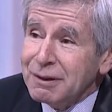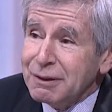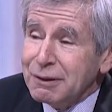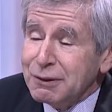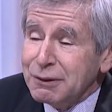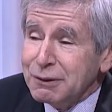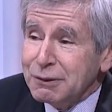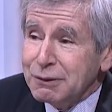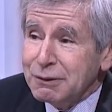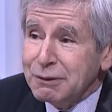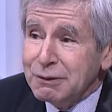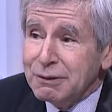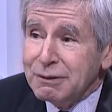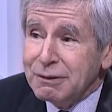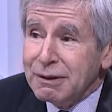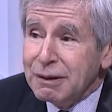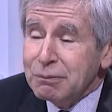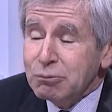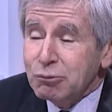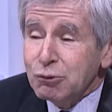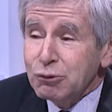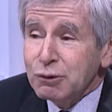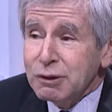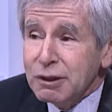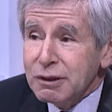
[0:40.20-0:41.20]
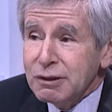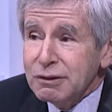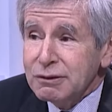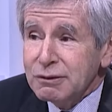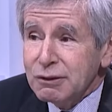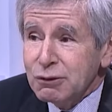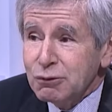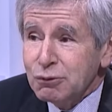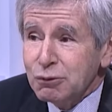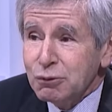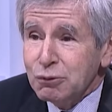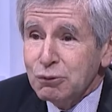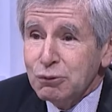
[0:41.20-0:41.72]
Euh, la
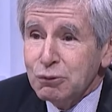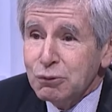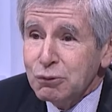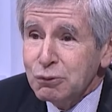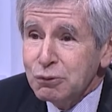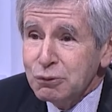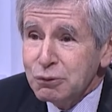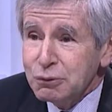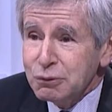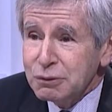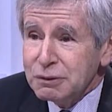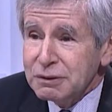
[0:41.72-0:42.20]
mondialisation heureuse,